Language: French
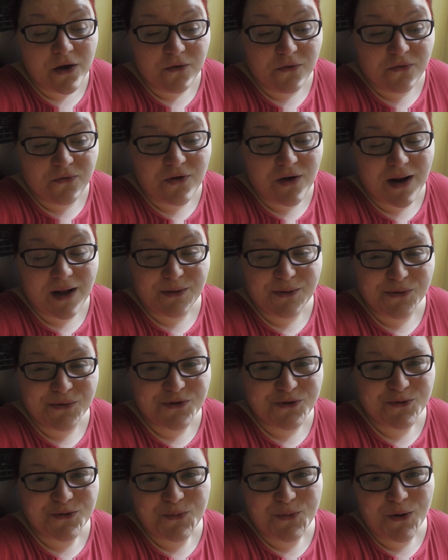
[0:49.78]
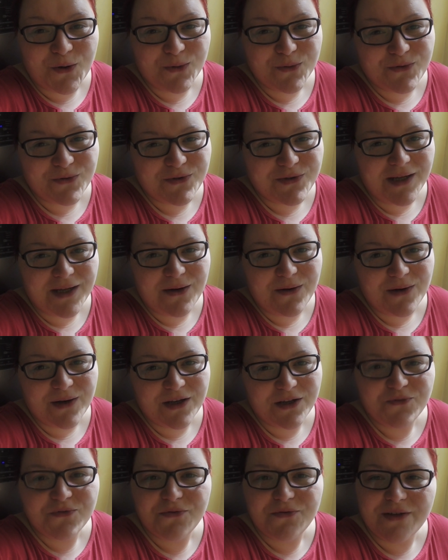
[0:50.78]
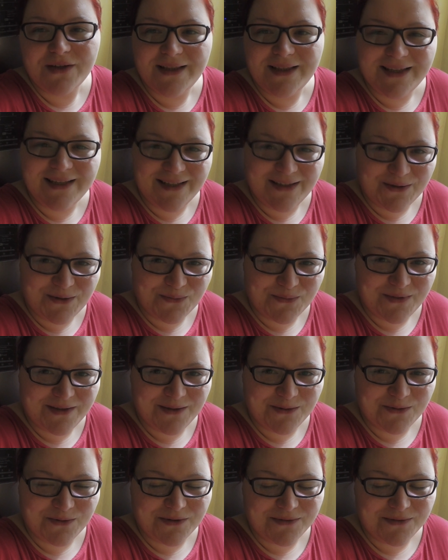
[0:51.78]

Voilà, donc je vous reprends tout à l'heure et je vous fais d'énormes bisous.